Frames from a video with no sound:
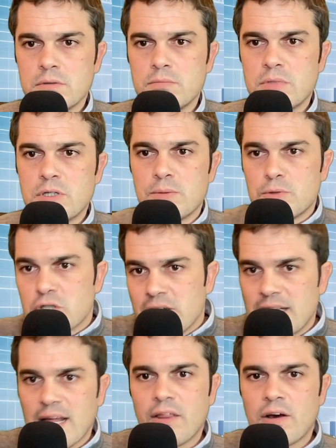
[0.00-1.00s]
bueno, hemos
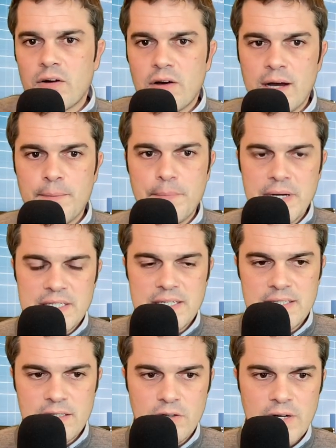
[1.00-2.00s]
quitado a empresas
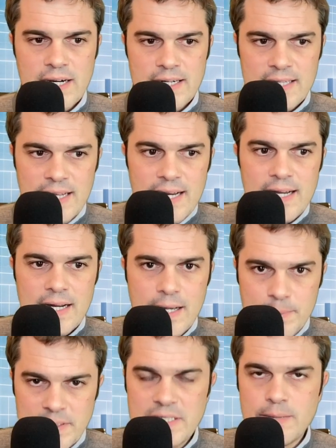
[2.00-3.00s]
dentro de la cartera que
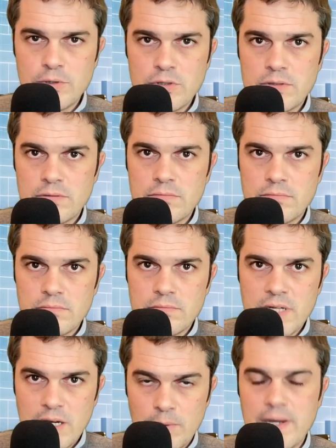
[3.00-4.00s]
pensamos
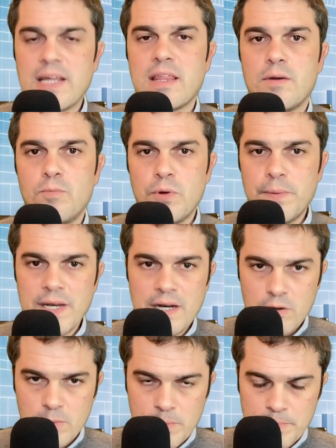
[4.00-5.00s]
que lo van a hacer muy bien
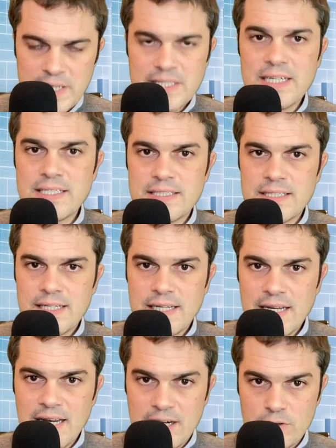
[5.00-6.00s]
como empresas
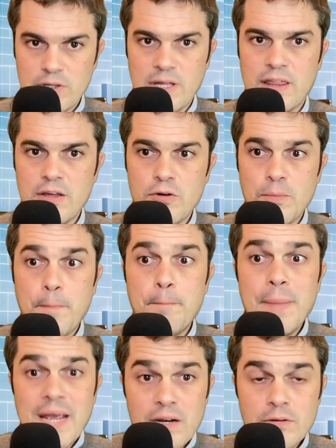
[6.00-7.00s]
y la cotización,
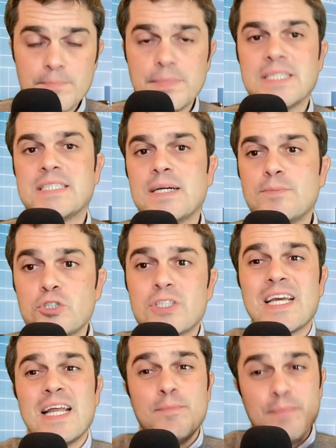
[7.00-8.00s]
pero pensamos
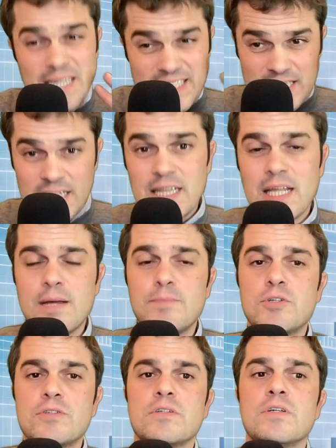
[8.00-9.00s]
que el mix que
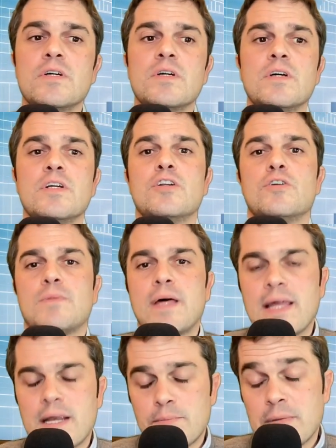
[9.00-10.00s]
tenemos nos va a
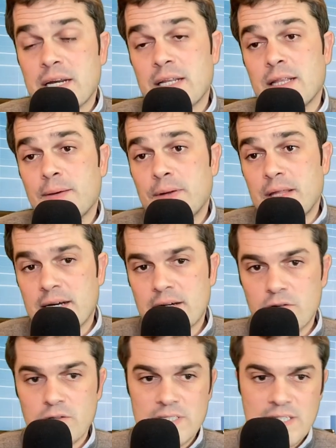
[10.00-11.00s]
dar más rentabilidad
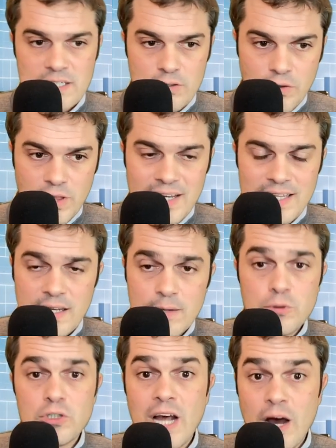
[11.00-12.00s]
con estas 12 que
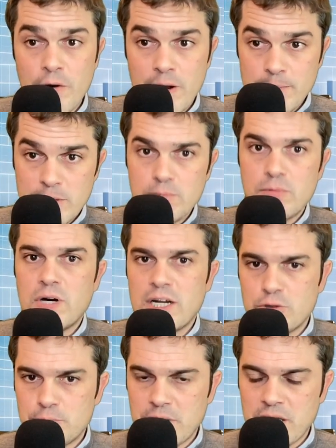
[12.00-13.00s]
tenemos ahora mismo a
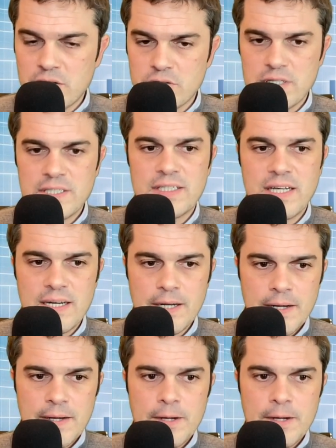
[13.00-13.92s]
los precios que están